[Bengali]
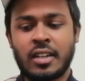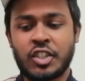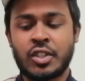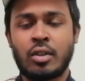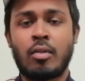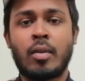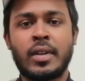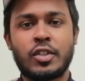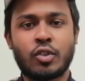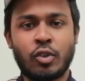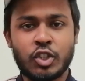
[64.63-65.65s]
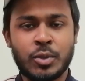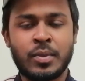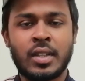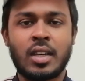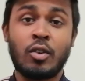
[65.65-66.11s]
রাশিয়ান গভর্নমেন্ট স্কলারশিপ
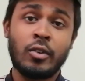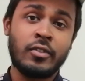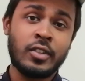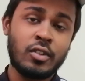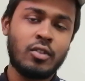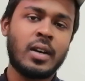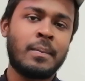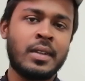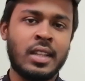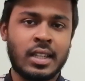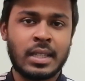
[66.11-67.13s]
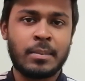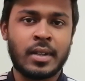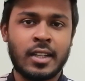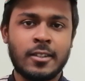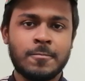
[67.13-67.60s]
নিয়ে তাহলে ওই ভিডিওগুলো আপনি দেখতে
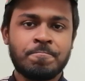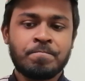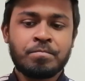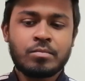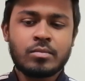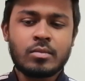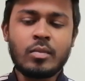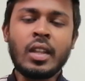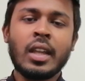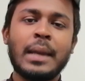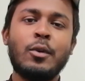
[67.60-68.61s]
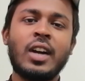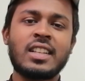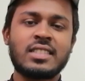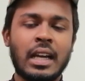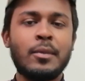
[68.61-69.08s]
পারেন এবং
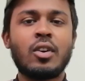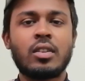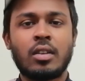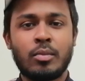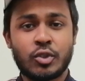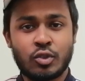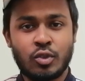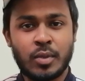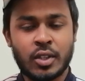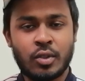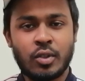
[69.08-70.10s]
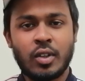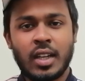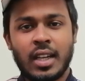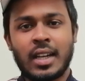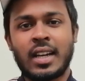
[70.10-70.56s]
আজকে আমি কথা বলবো শুধুমাত্র
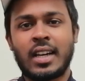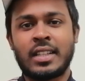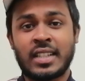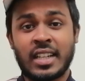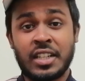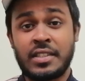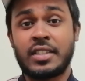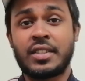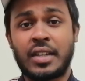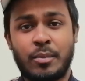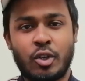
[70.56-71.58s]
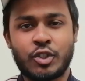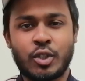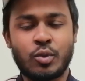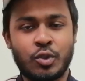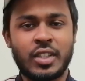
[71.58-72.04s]
যারা নিজের টাকায়
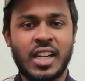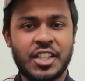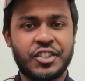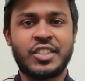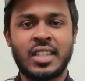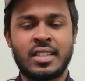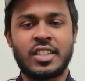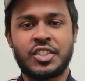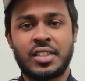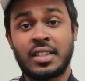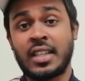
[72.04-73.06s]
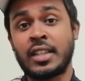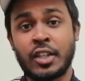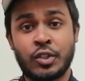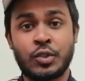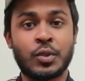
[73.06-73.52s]
পড়াশোনা করতে আসতে চান রাশিয়াতে
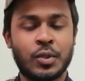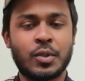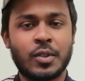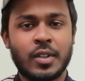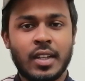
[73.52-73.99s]
তাদের জন্য